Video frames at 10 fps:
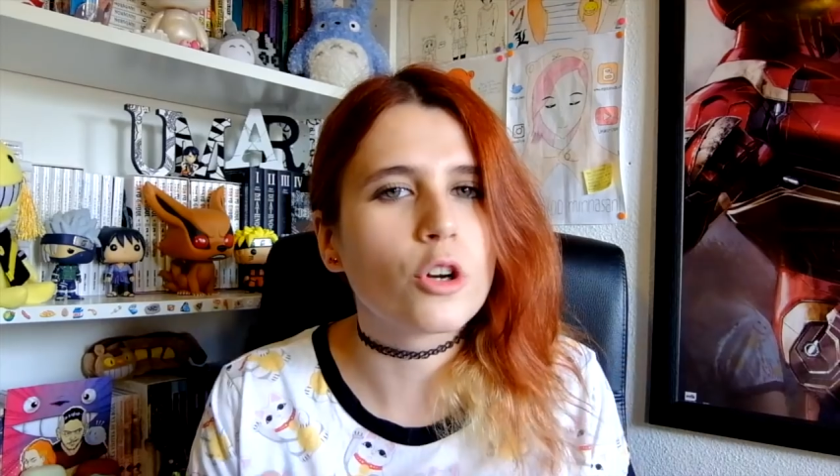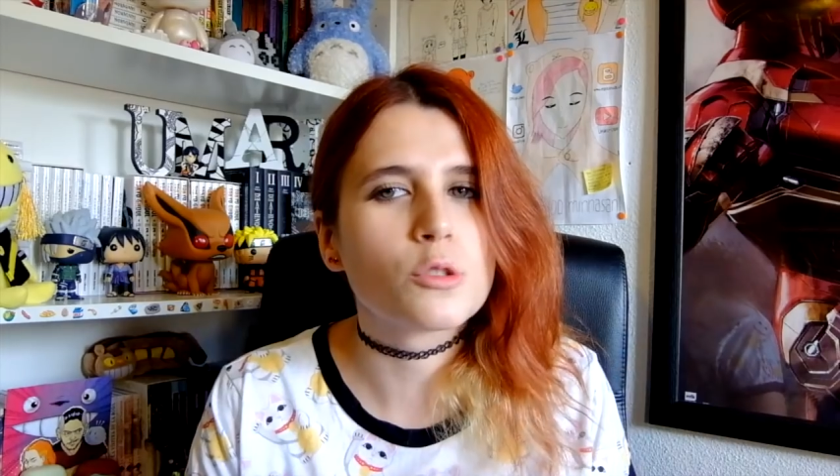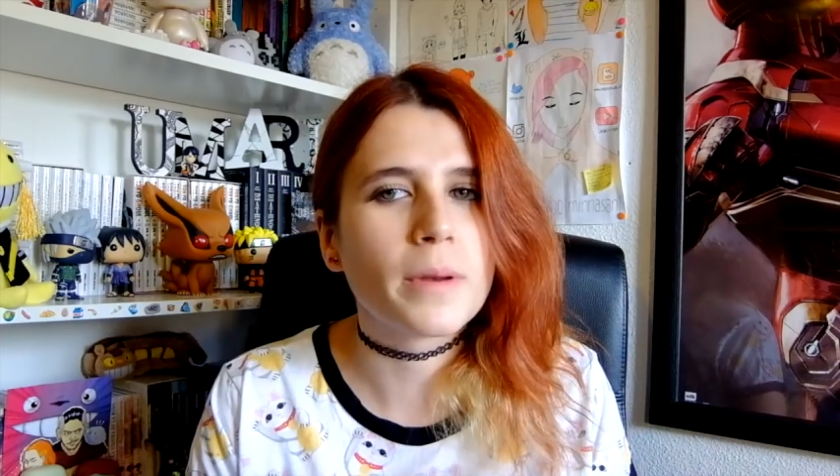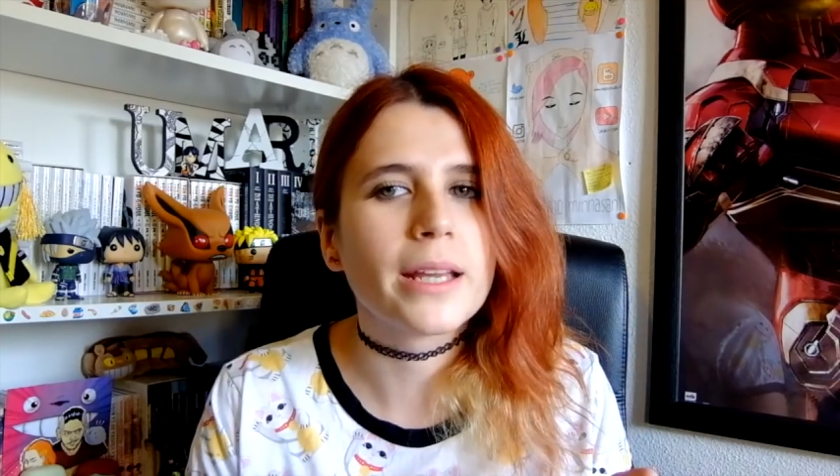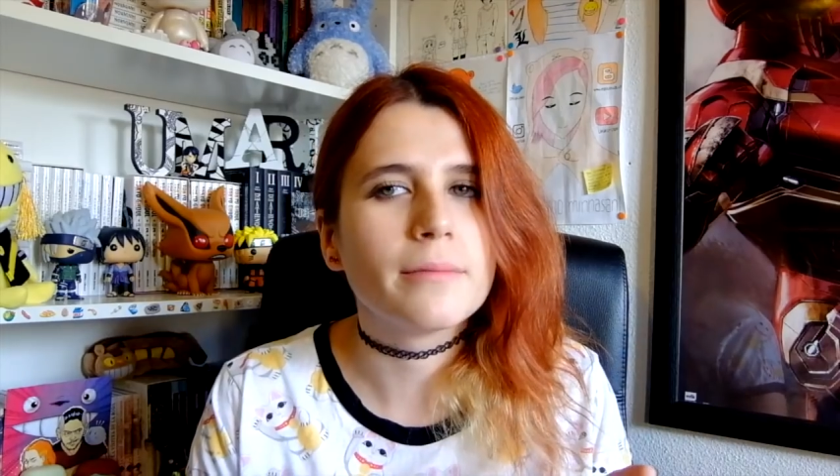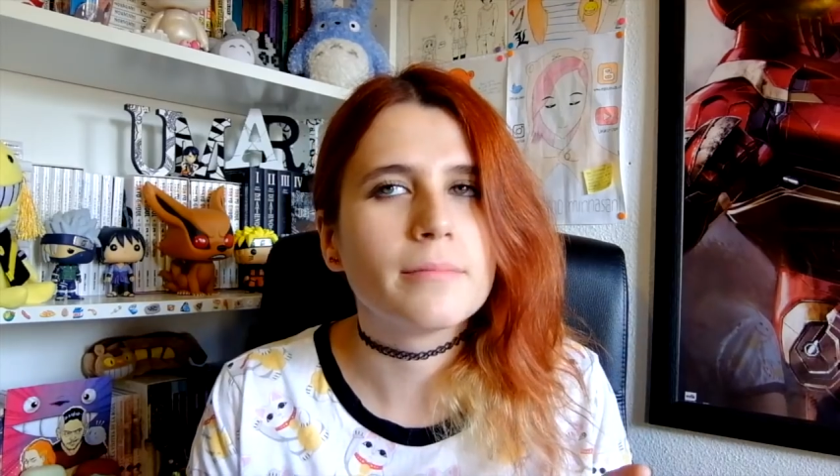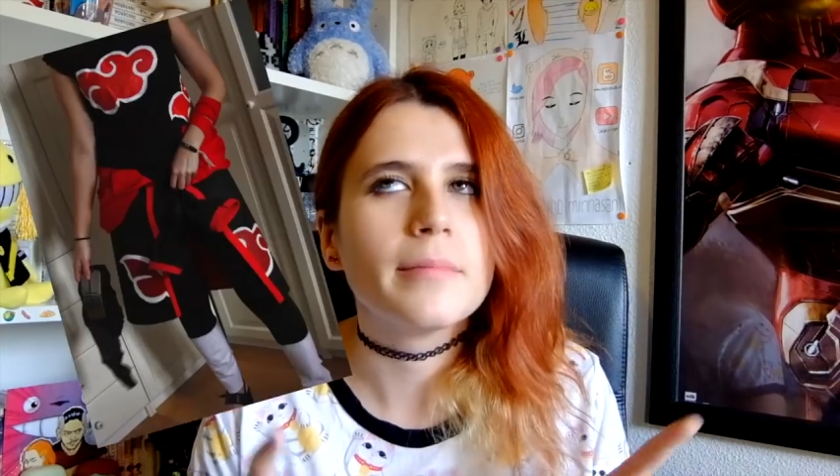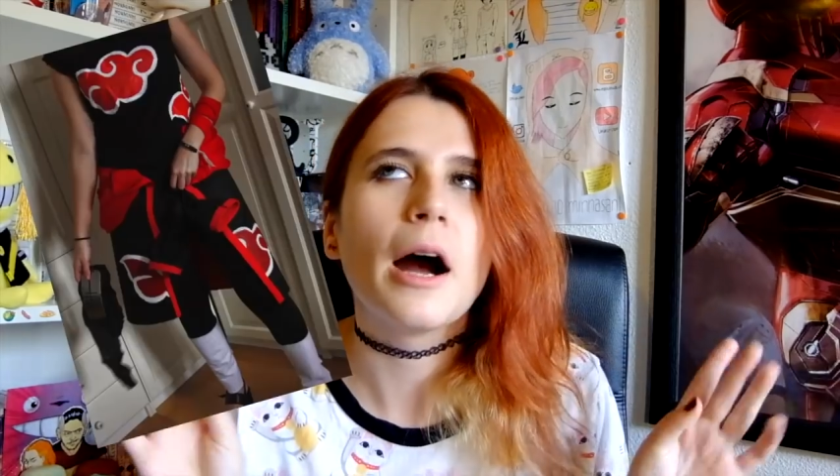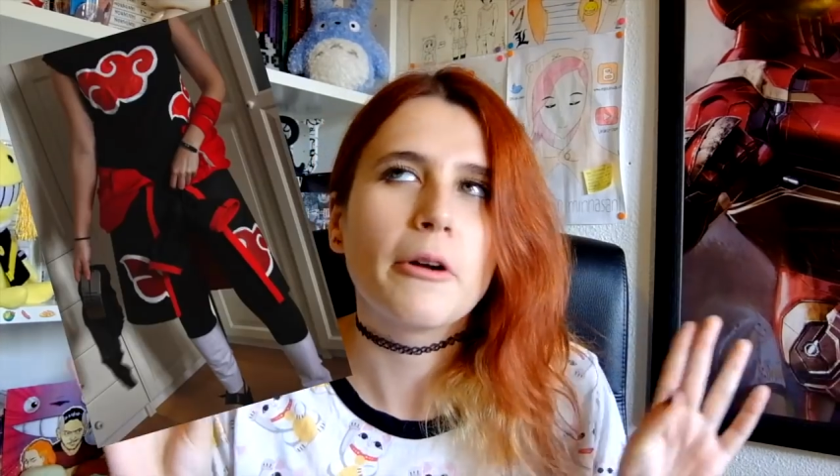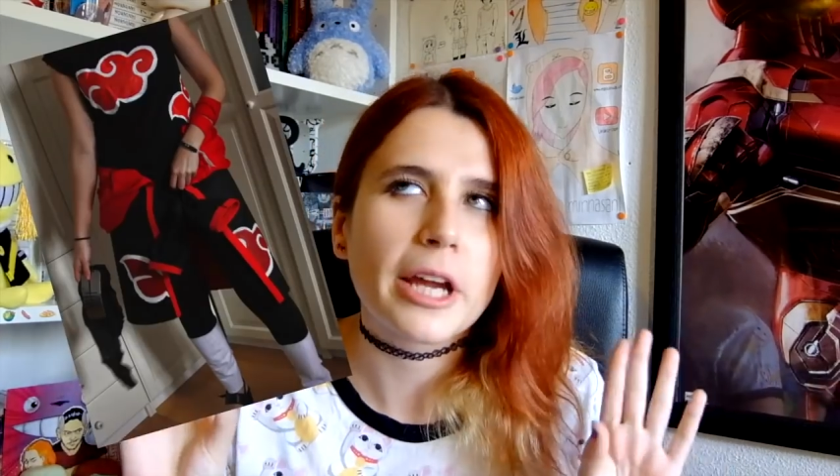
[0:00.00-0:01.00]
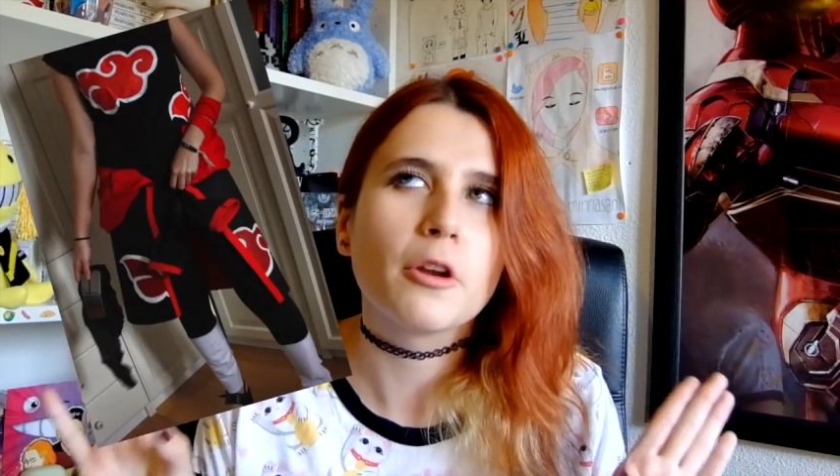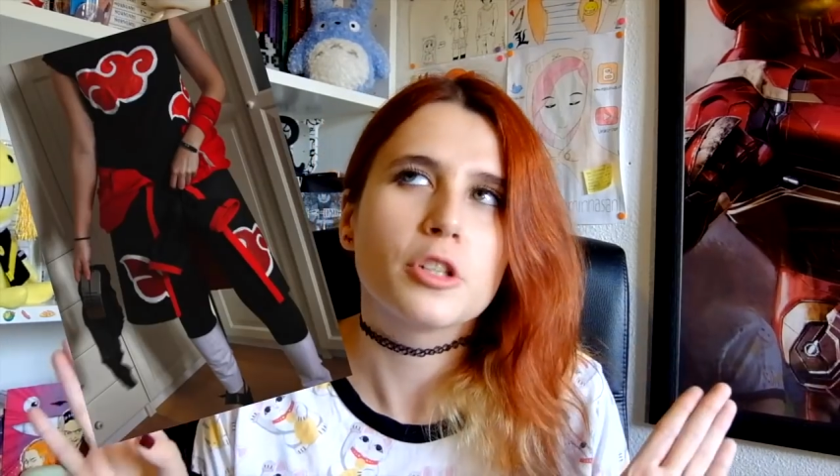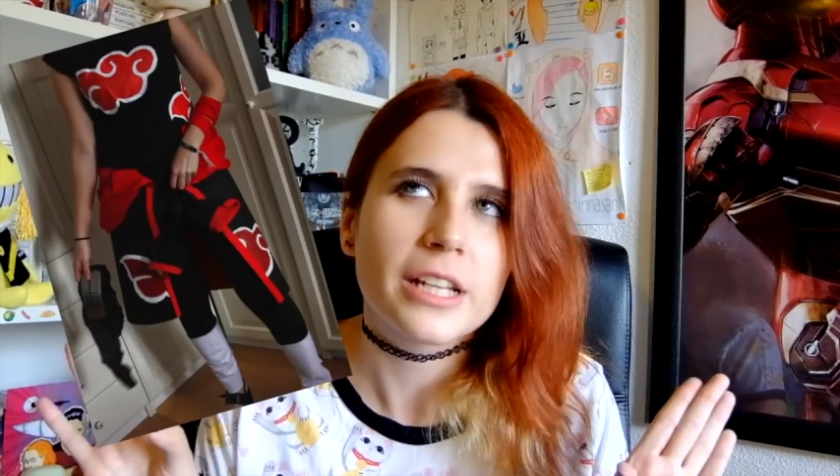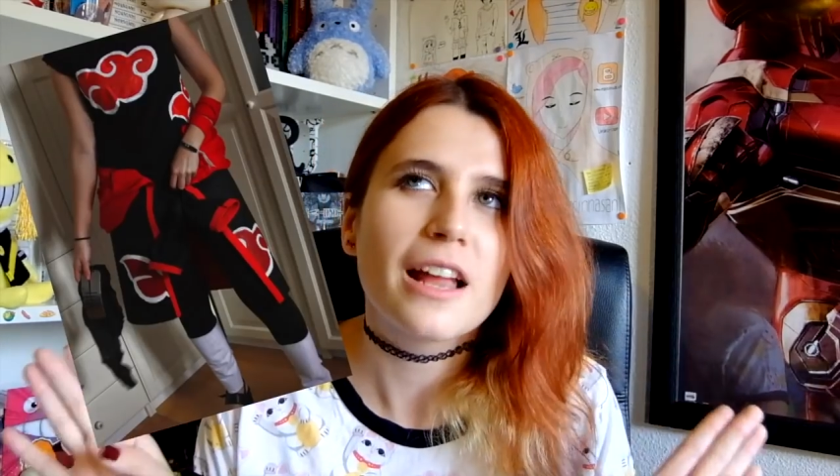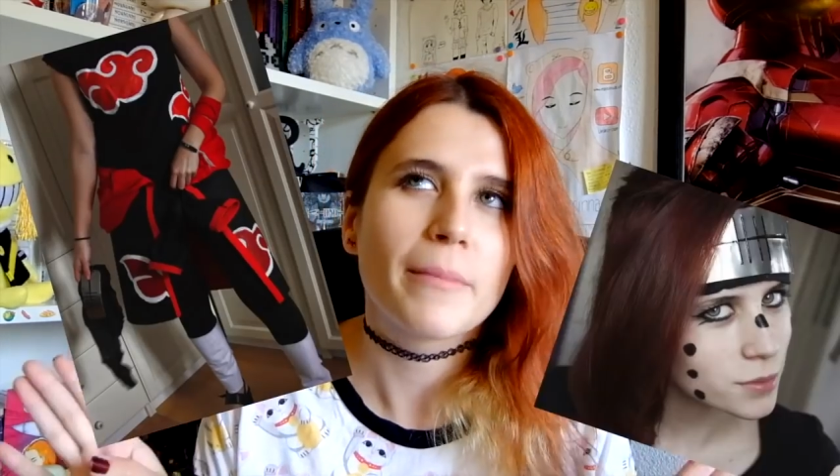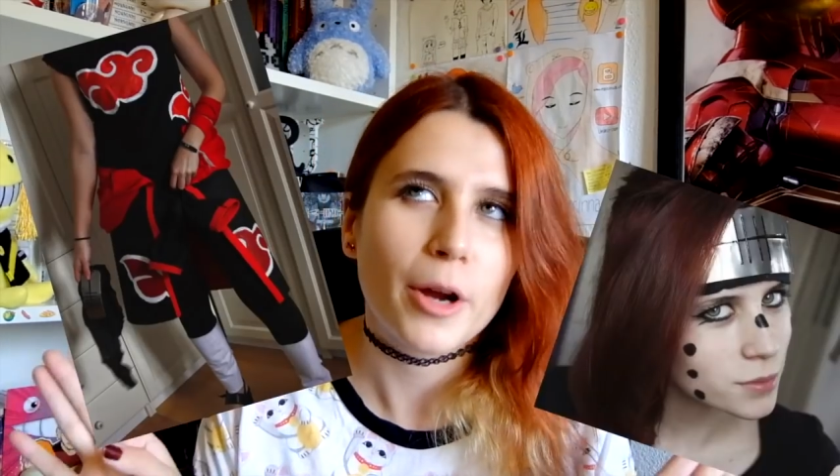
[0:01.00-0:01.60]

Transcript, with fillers: cosplay, aunque no sea el